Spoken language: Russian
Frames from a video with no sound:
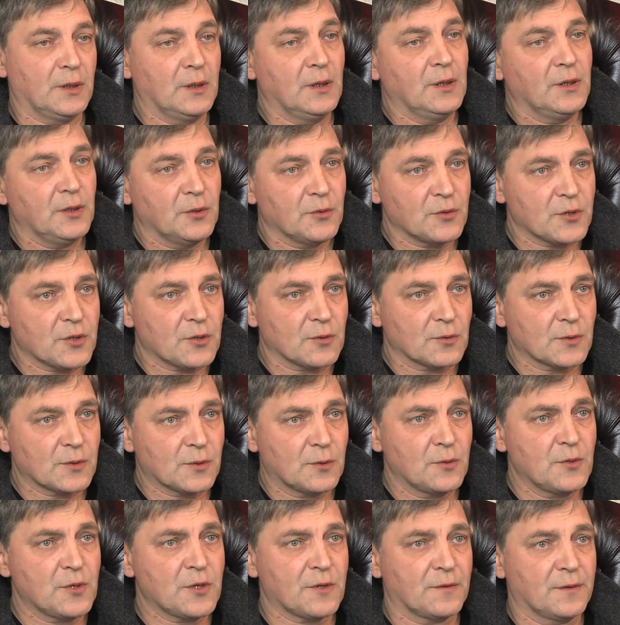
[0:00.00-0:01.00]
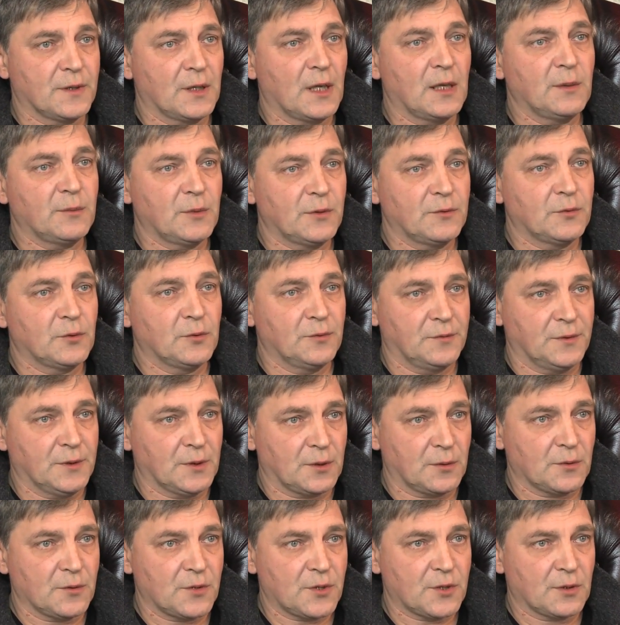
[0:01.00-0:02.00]
Или не очень устойчивое, я имею в виду
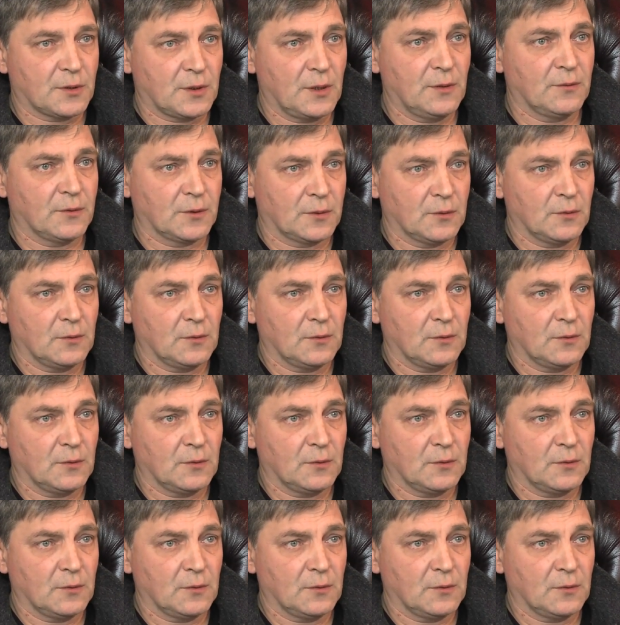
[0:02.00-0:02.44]
верующие, да?